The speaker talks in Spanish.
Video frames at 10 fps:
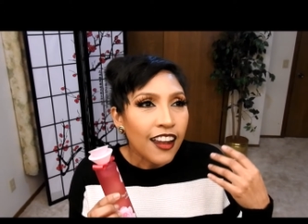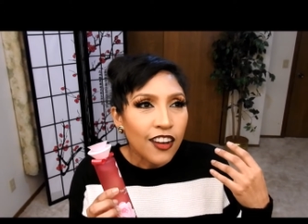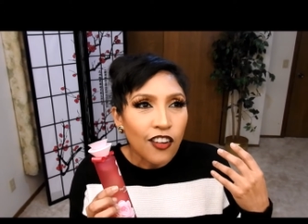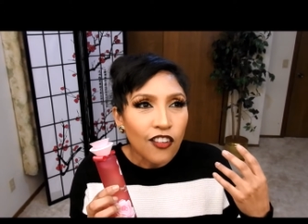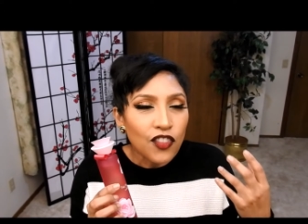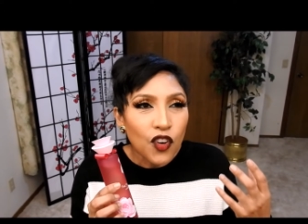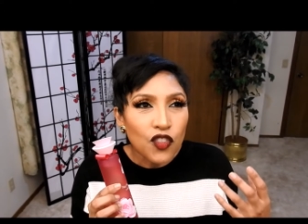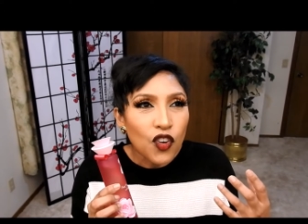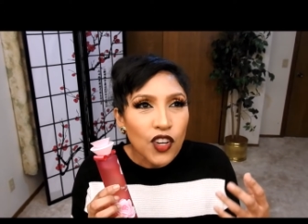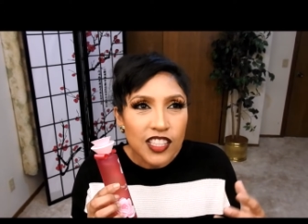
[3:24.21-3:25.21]
no, no,
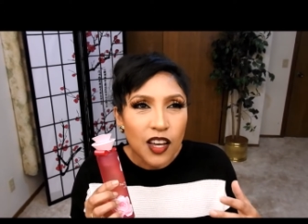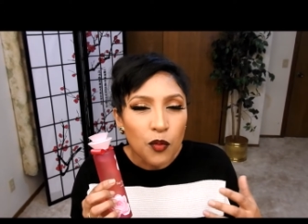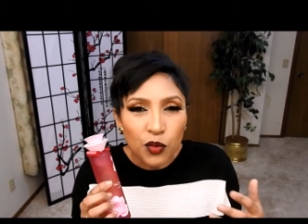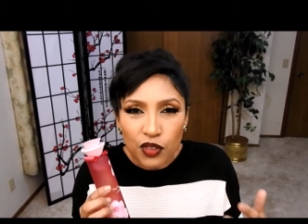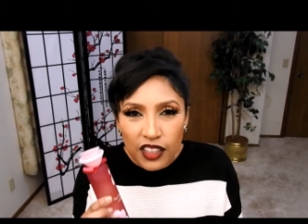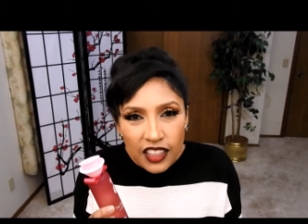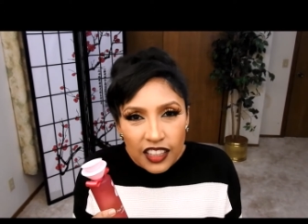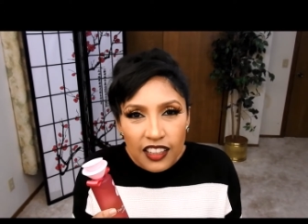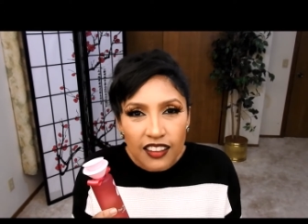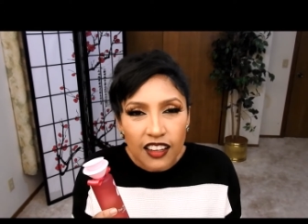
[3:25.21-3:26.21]
no es
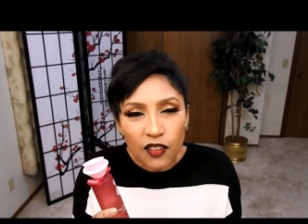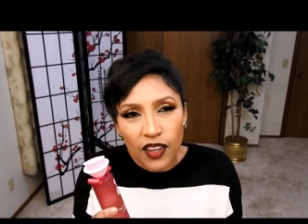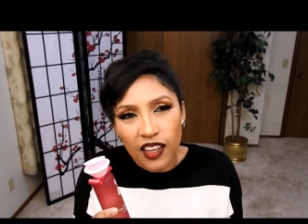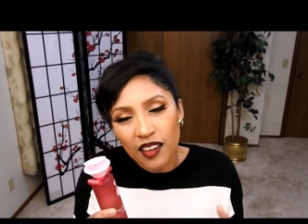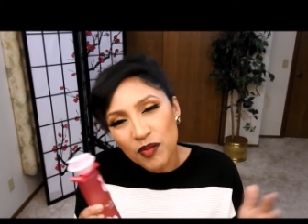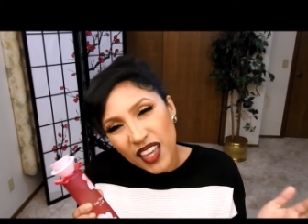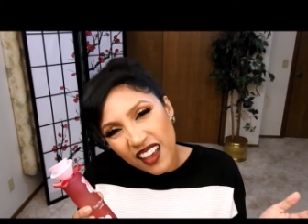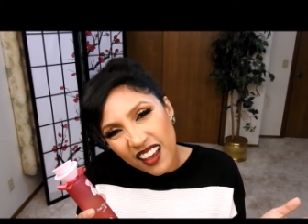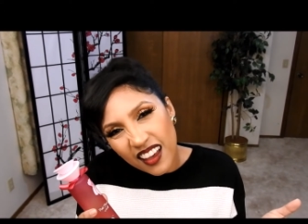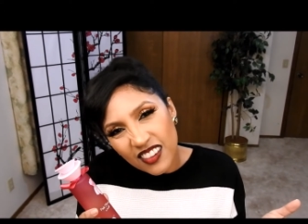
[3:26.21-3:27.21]
aburrida, no es que
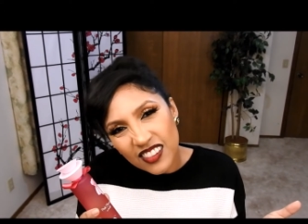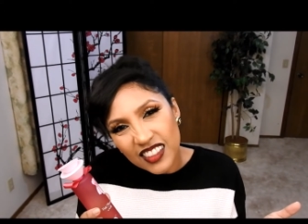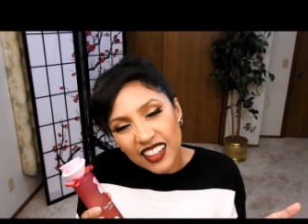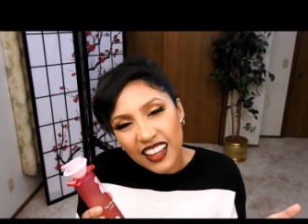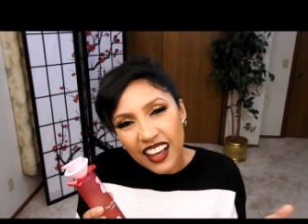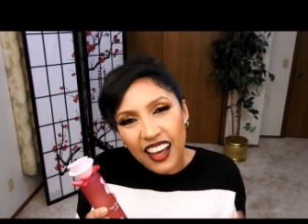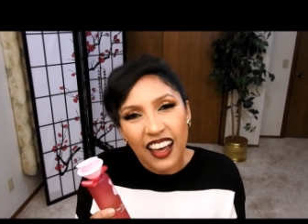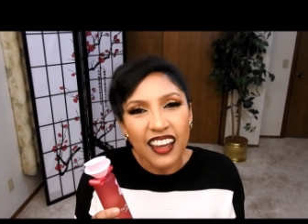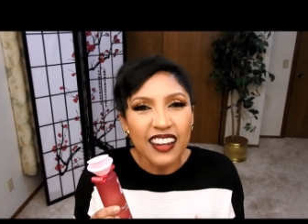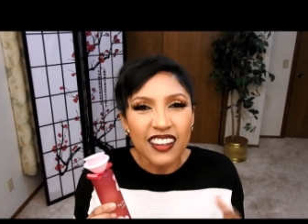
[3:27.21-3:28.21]
ah, no tiene
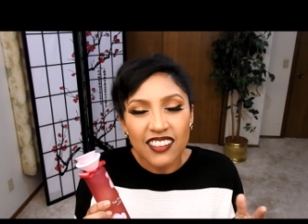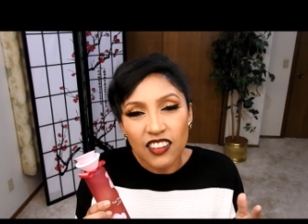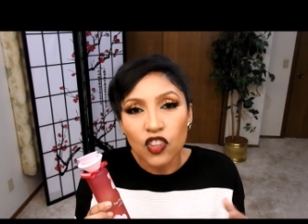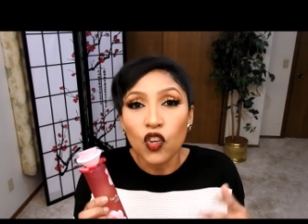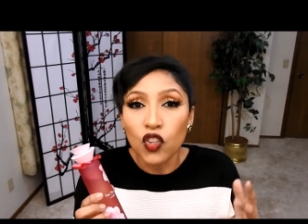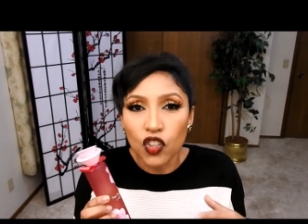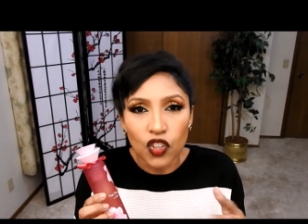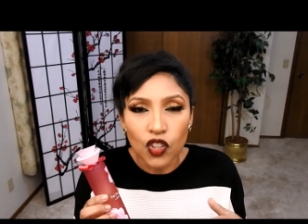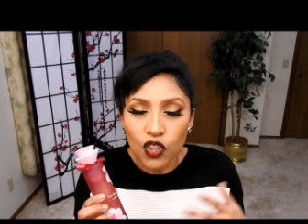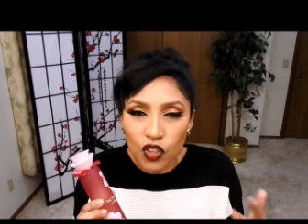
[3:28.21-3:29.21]
ganas, no,
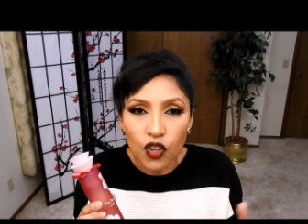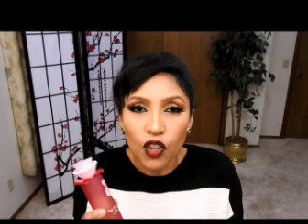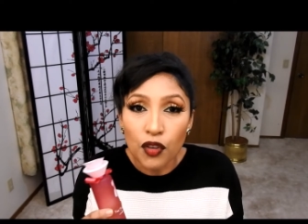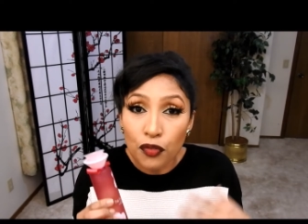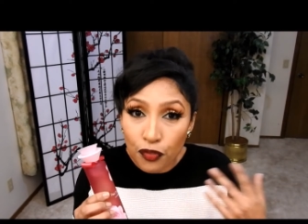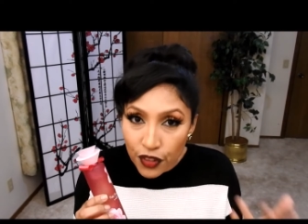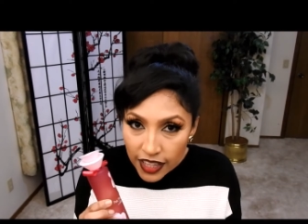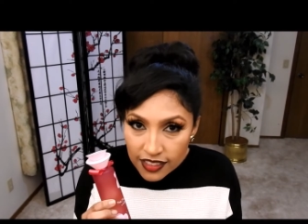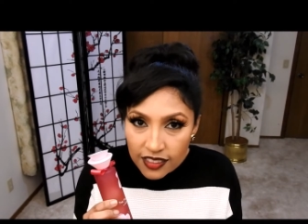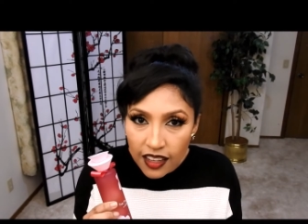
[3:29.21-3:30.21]
no, no, es
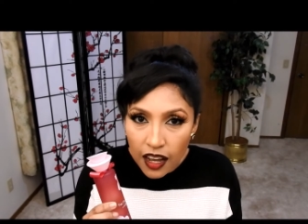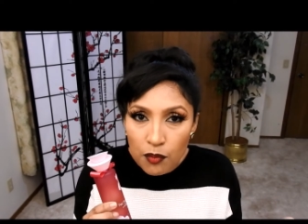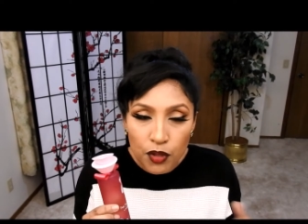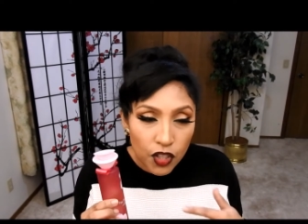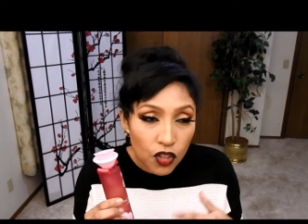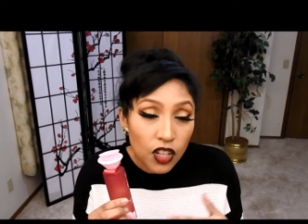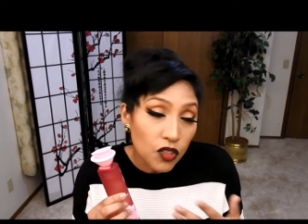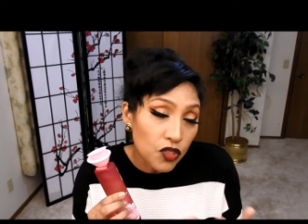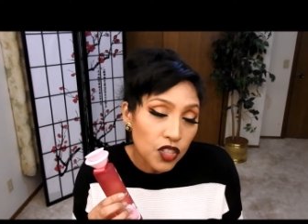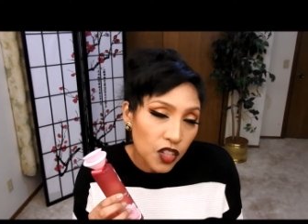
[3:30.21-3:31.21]
fresca, porque yo la
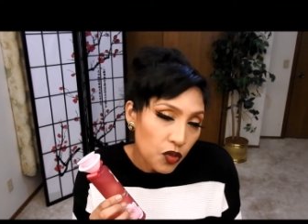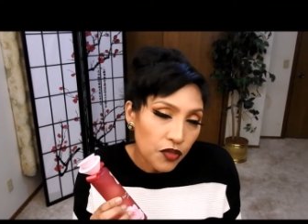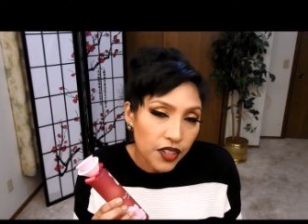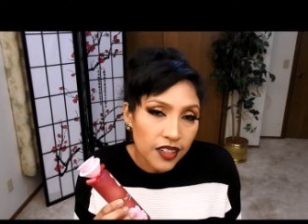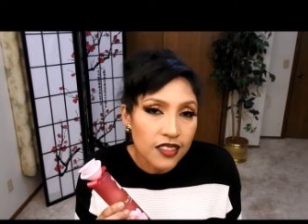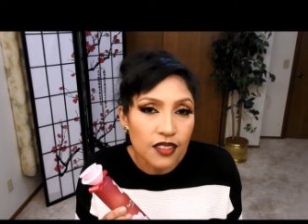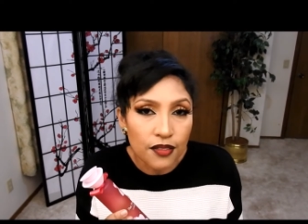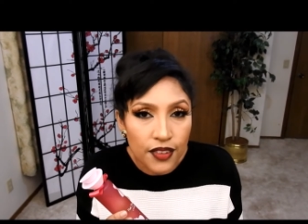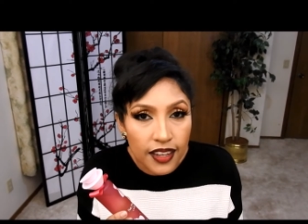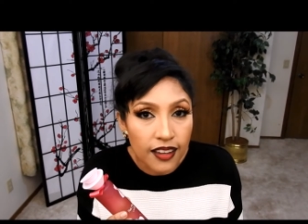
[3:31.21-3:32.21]
considero una fragancia
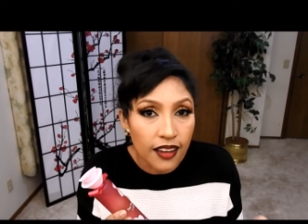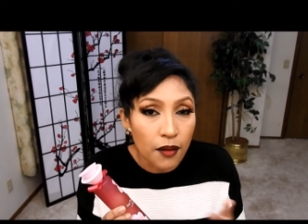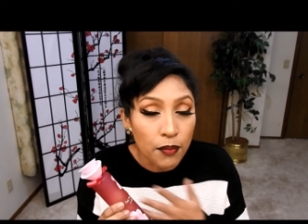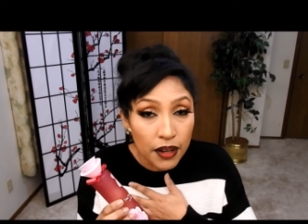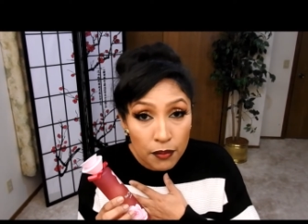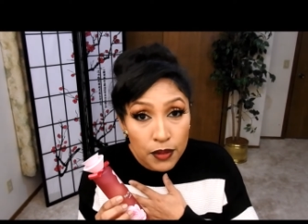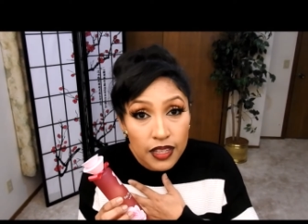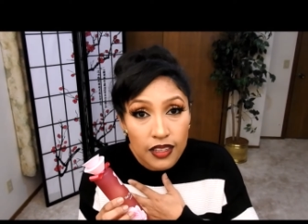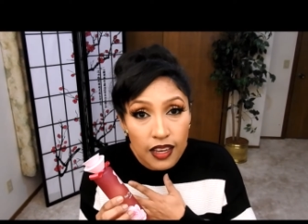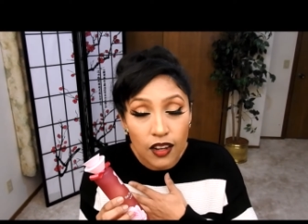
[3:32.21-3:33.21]
fresca, para
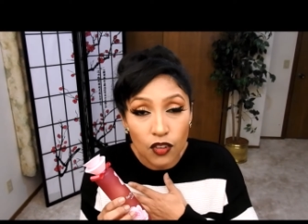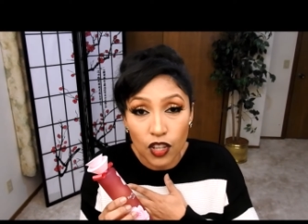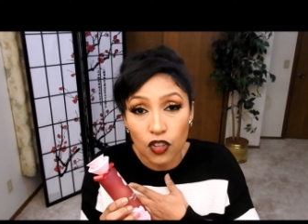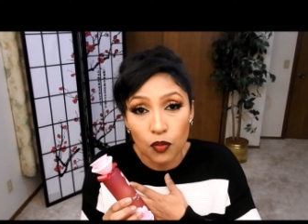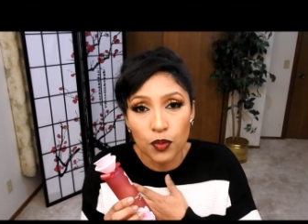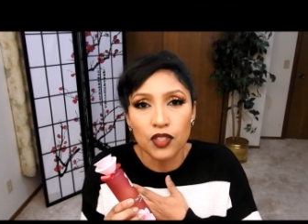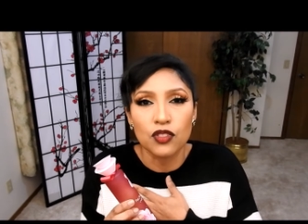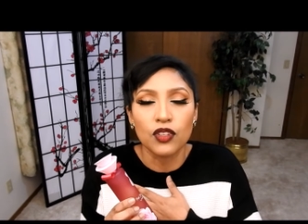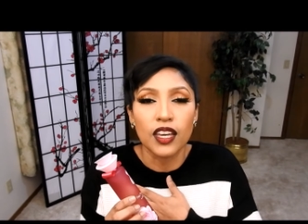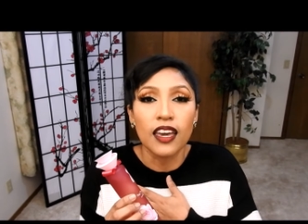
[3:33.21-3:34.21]
mí es lo que yo
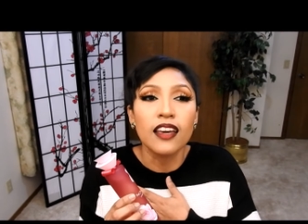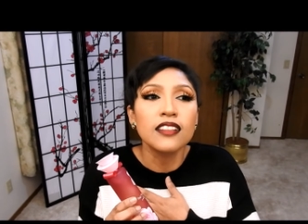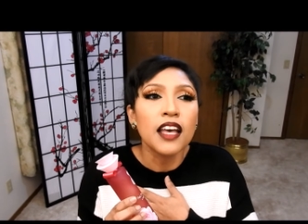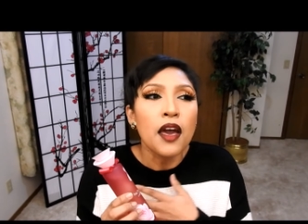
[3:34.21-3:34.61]
pienso que es,